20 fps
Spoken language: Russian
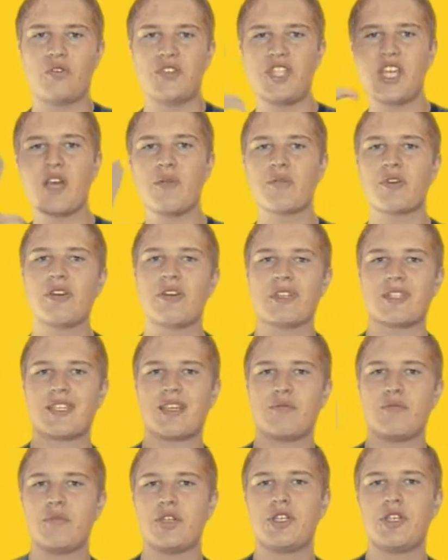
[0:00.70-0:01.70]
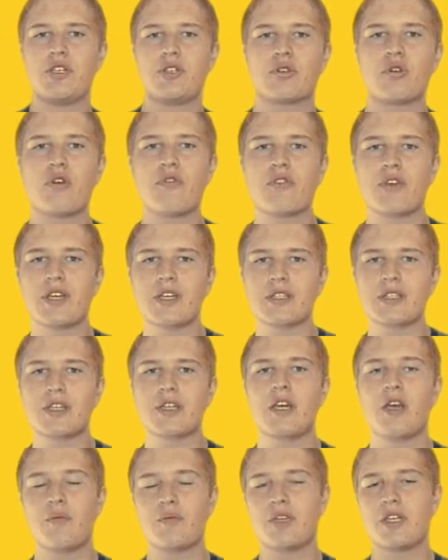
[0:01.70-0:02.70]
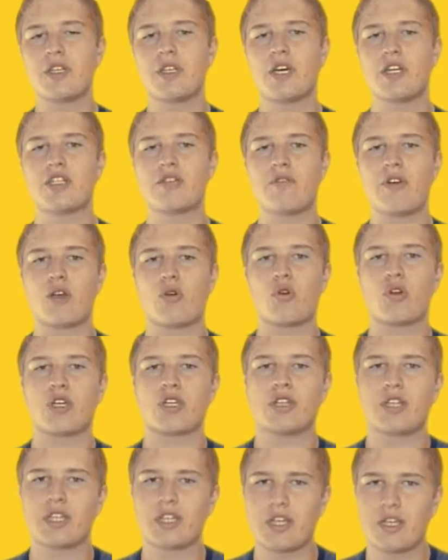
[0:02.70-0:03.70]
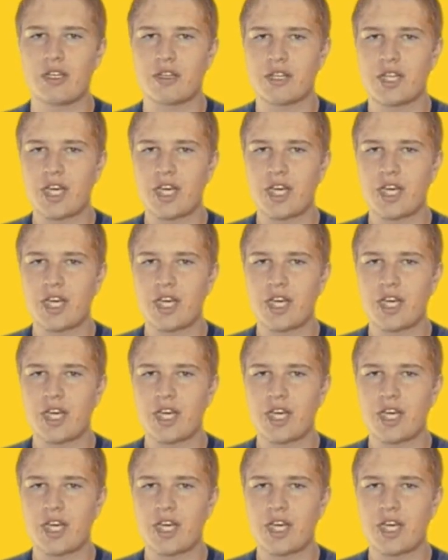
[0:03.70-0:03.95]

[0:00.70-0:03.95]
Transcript: Всем привет, с вами Дмитрий Ячков, и это передача «Вокруг интернет».